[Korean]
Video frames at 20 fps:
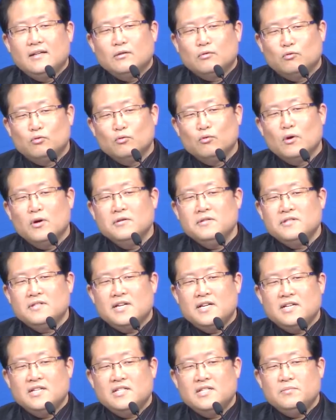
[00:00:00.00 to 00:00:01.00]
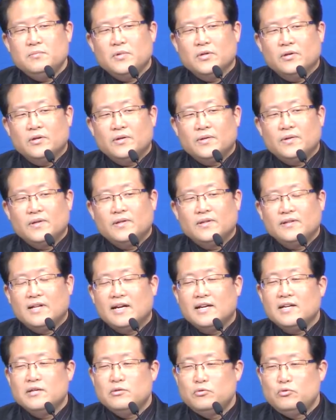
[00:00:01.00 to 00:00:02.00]
구원자이시며
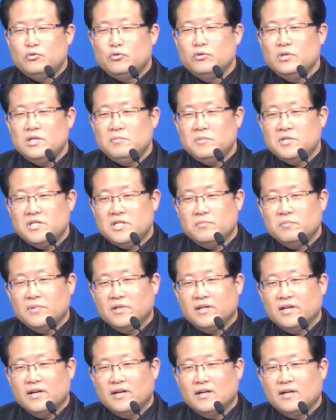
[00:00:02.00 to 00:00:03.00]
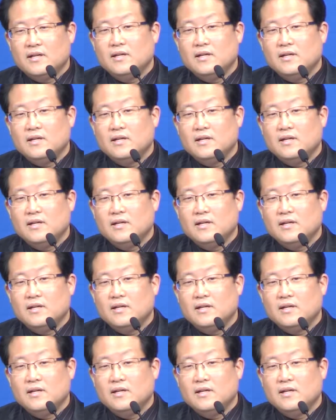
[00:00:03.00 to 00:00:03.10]
나의 주님이십니다.